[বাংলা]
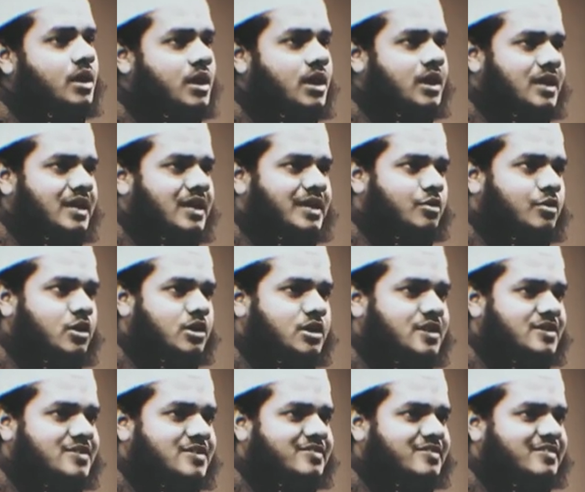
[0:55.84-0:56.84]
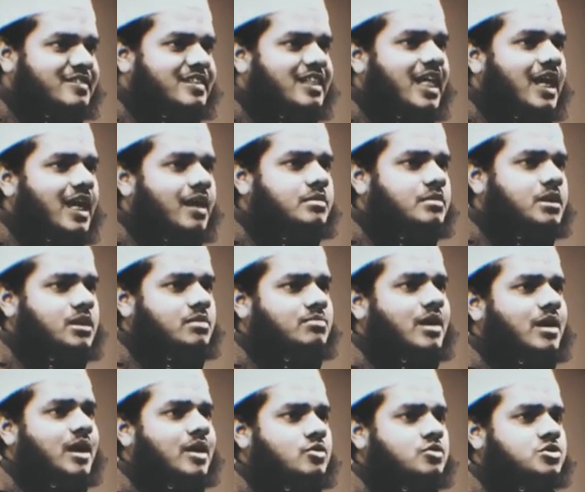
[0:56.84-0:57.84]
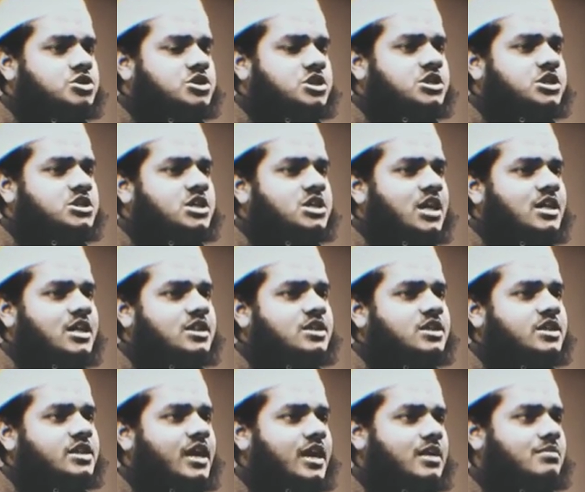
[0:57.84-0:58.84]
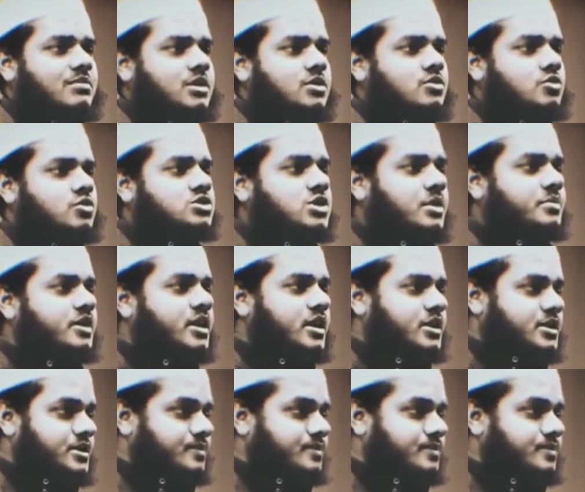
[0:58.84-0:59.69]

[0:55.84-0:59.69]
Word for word: এবং ইসলামী মানসিক শান্তির একমাত্র চাবিকাঠি